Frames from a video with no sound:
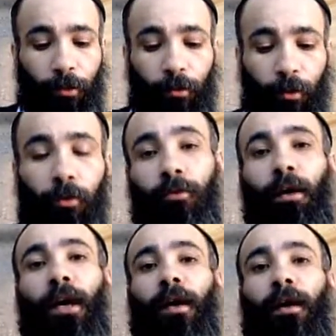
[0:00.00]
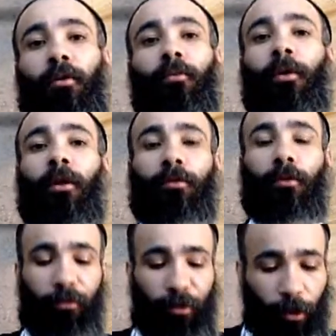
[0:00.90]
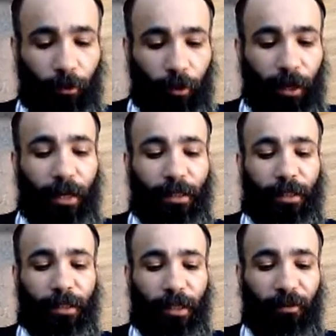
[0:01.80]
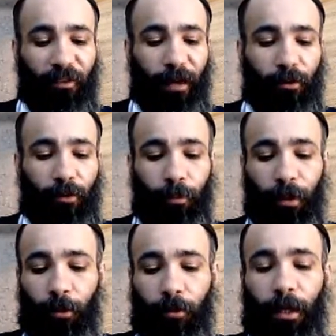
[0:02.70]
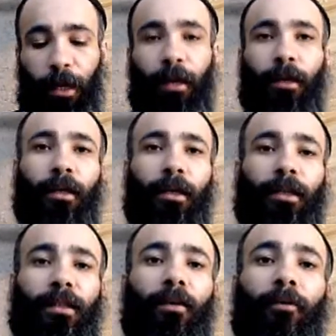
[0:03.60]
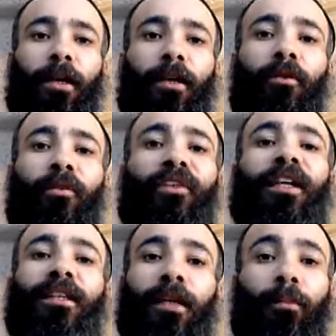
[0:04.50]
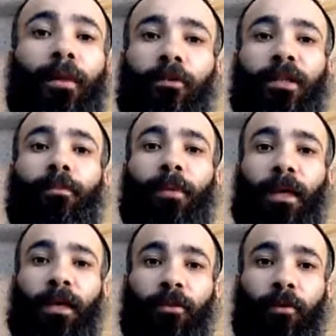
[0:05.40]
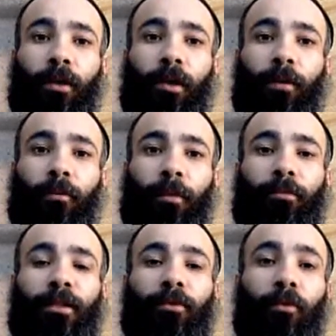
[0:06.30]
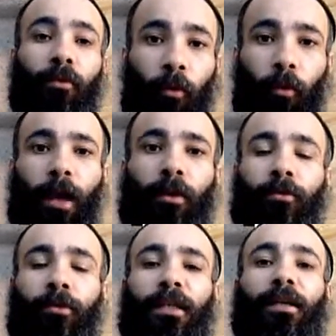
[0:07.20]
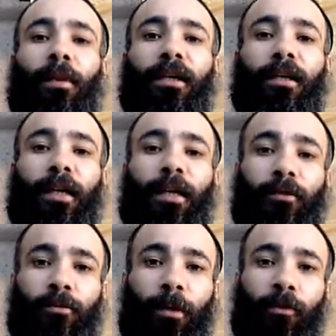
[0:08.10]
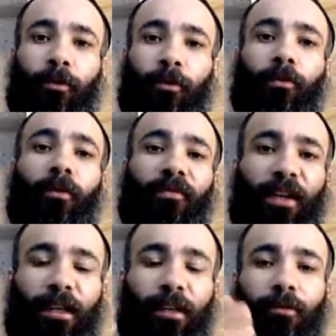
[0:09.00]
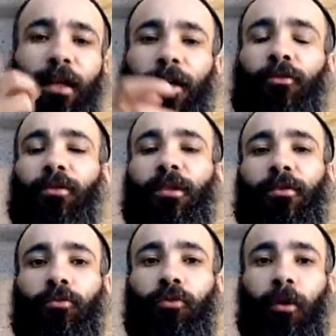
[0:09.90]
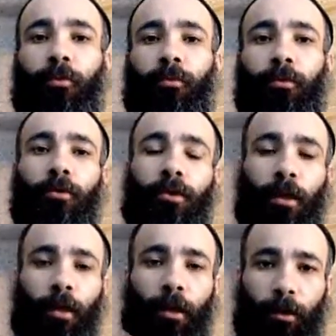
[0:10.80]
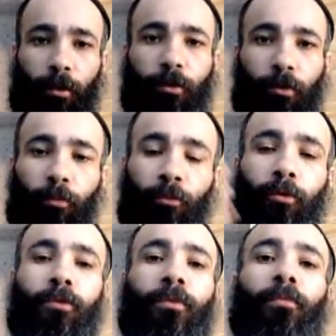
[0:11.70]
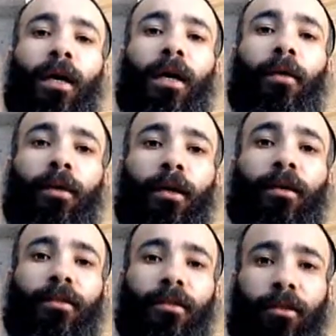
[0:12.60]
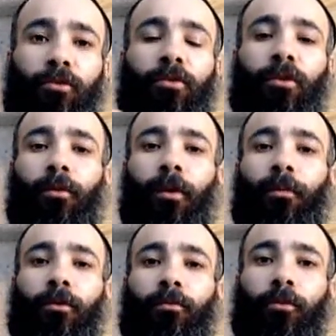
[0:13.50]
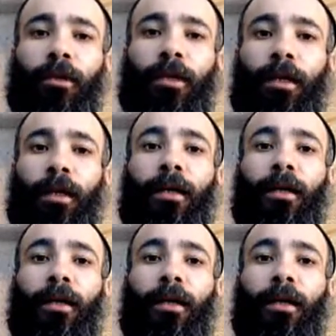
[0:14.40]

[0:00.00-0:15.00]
Donc on doit comprendre que finalement, grâce à cette fête supplémentaire, ça va marquer le fait qu'il n'y a pas de séparation. Même si on croit qu'on est séparé d'Akadosh Baoku, le fait qu'il nous ait rajouté ce jour en plus, dans son but suprême, c'est justement pour nous montrer